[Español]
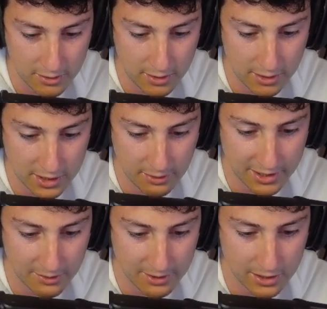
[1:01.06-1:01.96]
Hay que esquivar
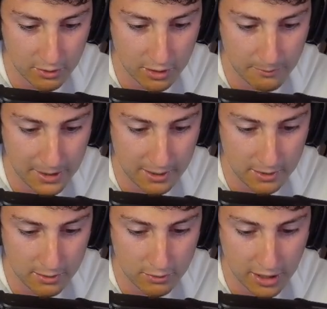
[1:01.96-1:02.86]
este básico de pan,
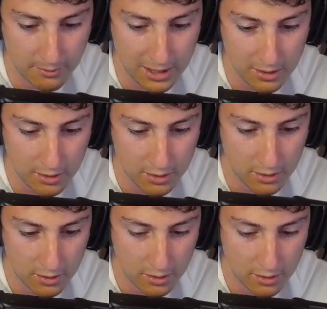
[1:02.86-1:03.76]
o sea, de bi.
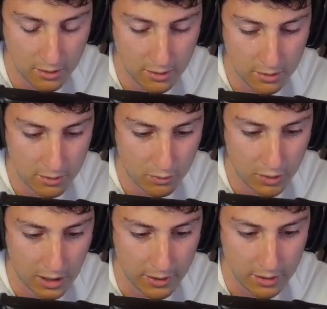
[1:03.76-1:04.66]

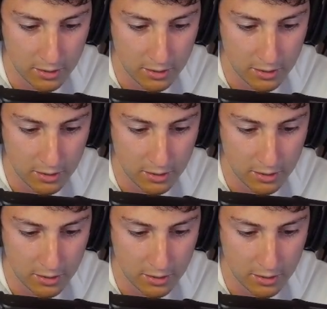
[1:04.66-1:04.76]
Cuidado, ¿eh?